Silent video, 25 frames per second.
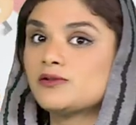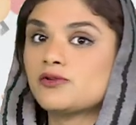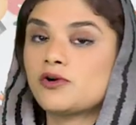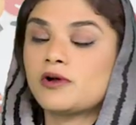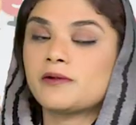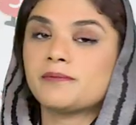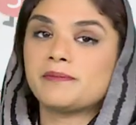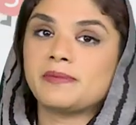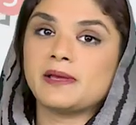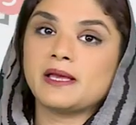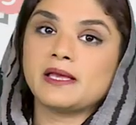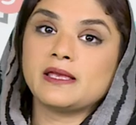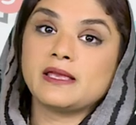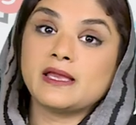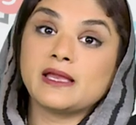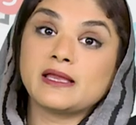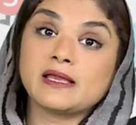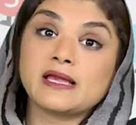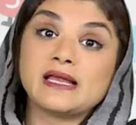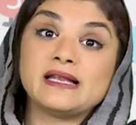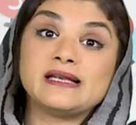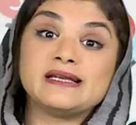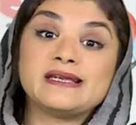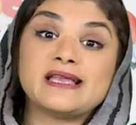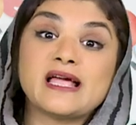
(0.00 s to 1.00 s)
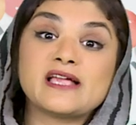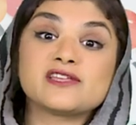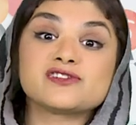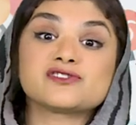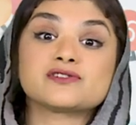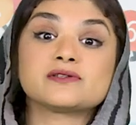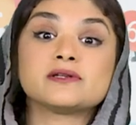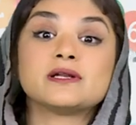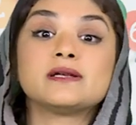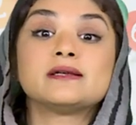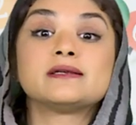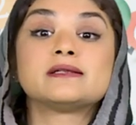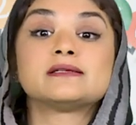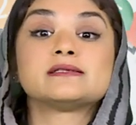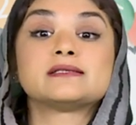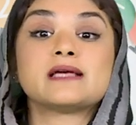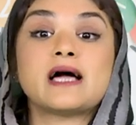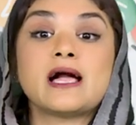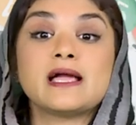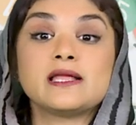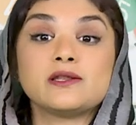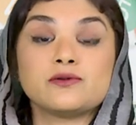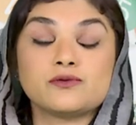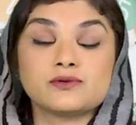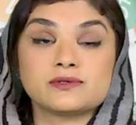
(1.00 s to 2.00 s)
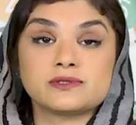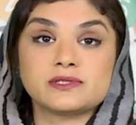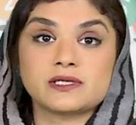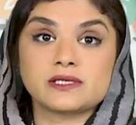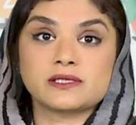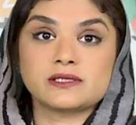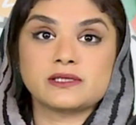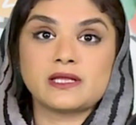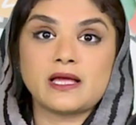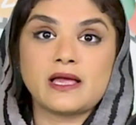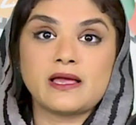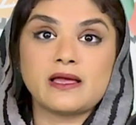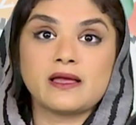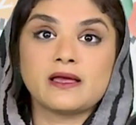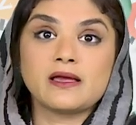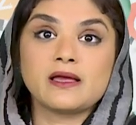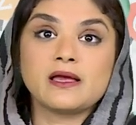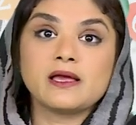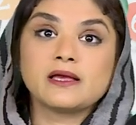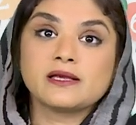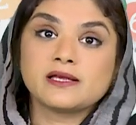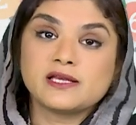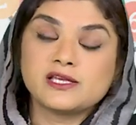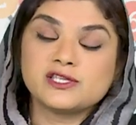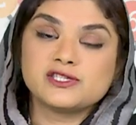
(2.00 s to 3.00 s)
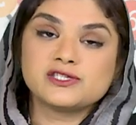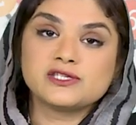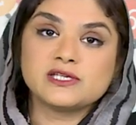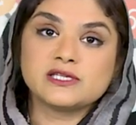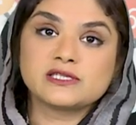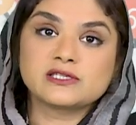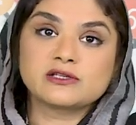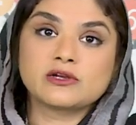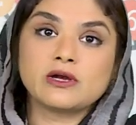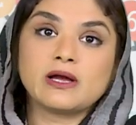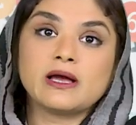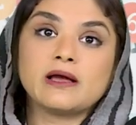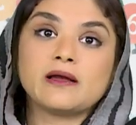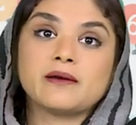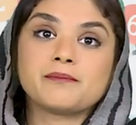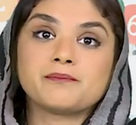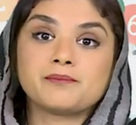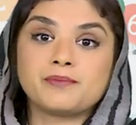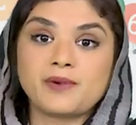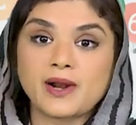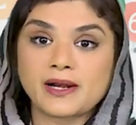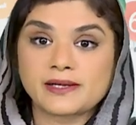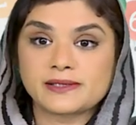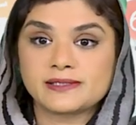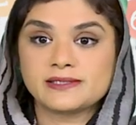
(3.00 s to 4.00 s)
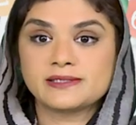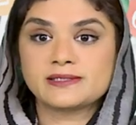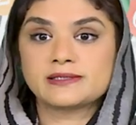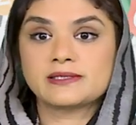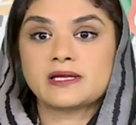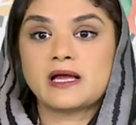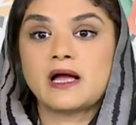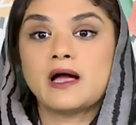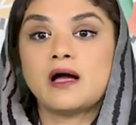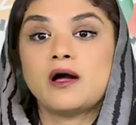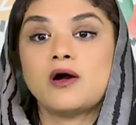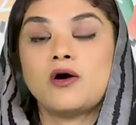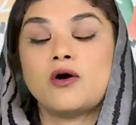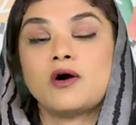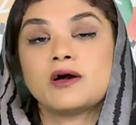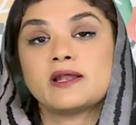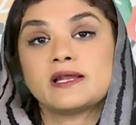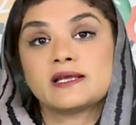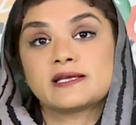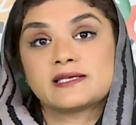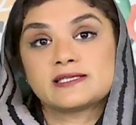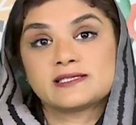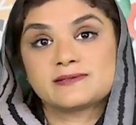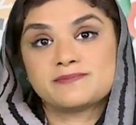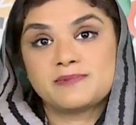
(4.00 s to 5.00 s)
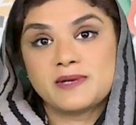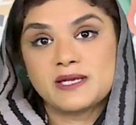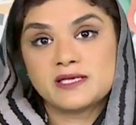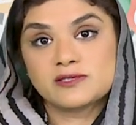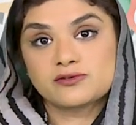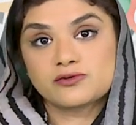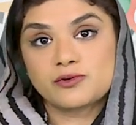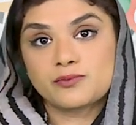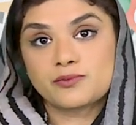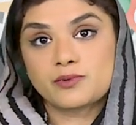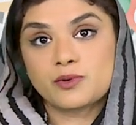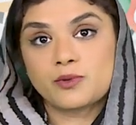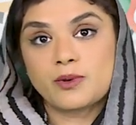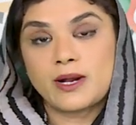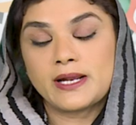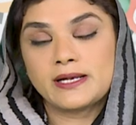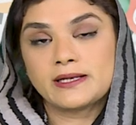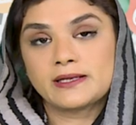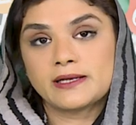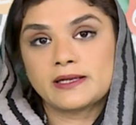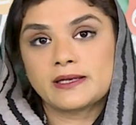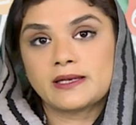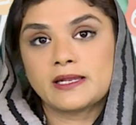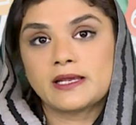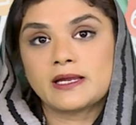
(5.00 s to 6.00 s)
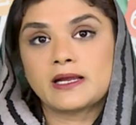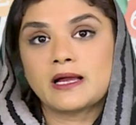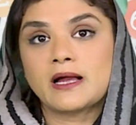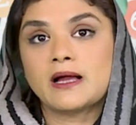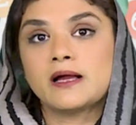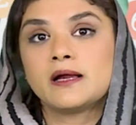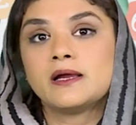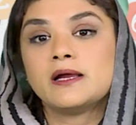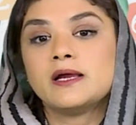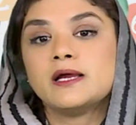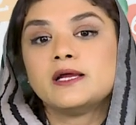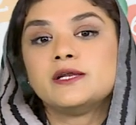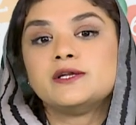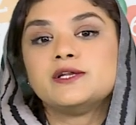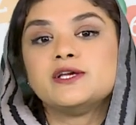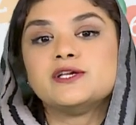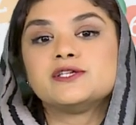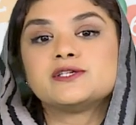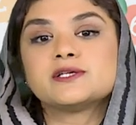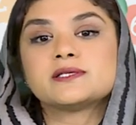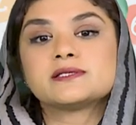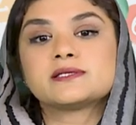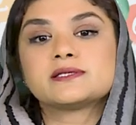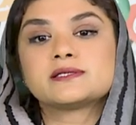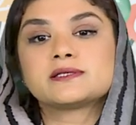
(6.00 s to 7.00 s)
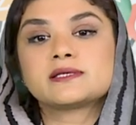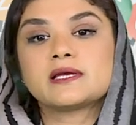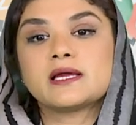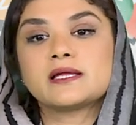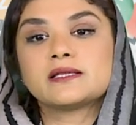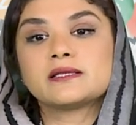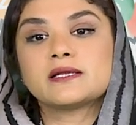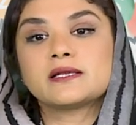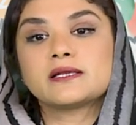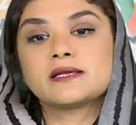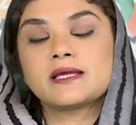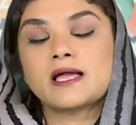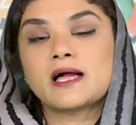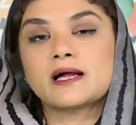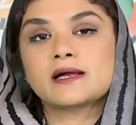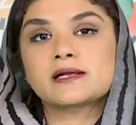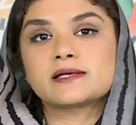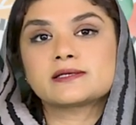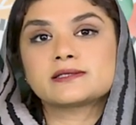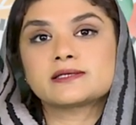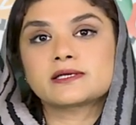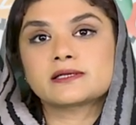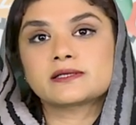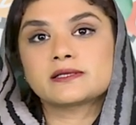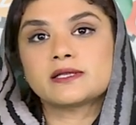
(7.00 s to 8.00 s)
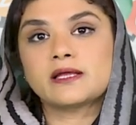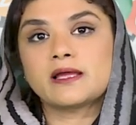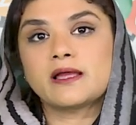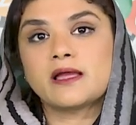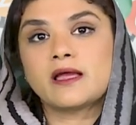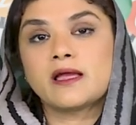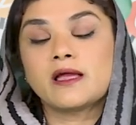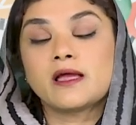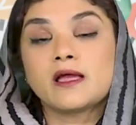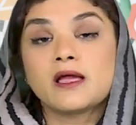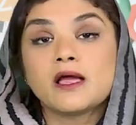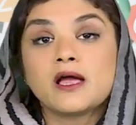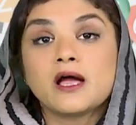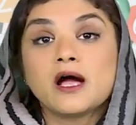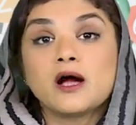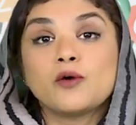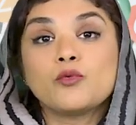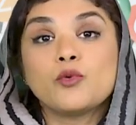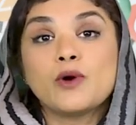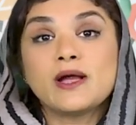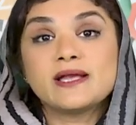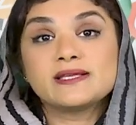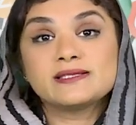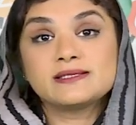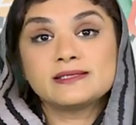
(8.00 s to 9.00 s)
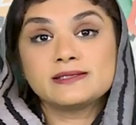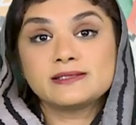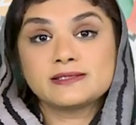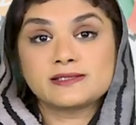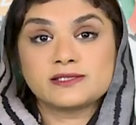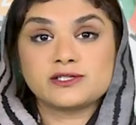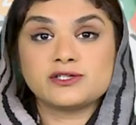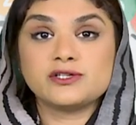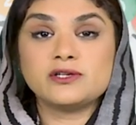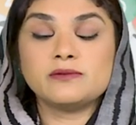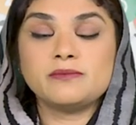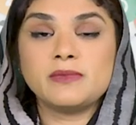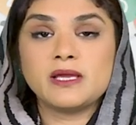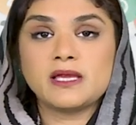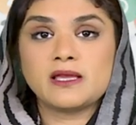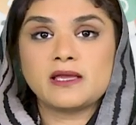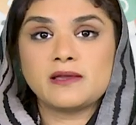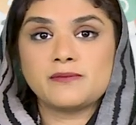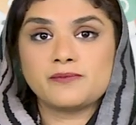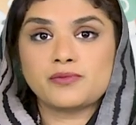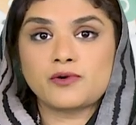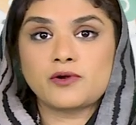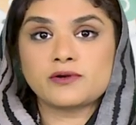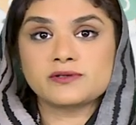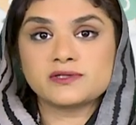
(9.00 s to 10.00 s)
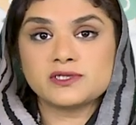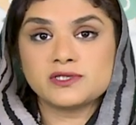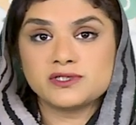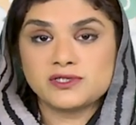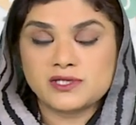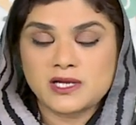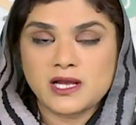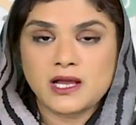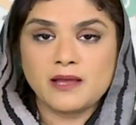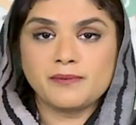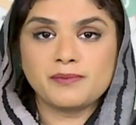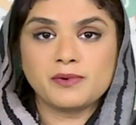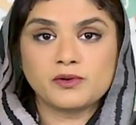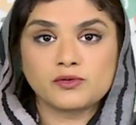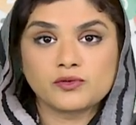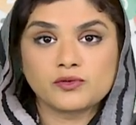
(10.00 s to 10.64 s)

तौर पर यह एक इंटेंशनल डिज़ाइन हो सकता है किस चीज़ का प्रैक्टिस का और एक स्पेस को प्रोवाइड करने का टीचर्स इसके अंदर क्या कर सकते हैं वो ऐसी डिसीजन मेकिंग प्रोसेस जहाँ पे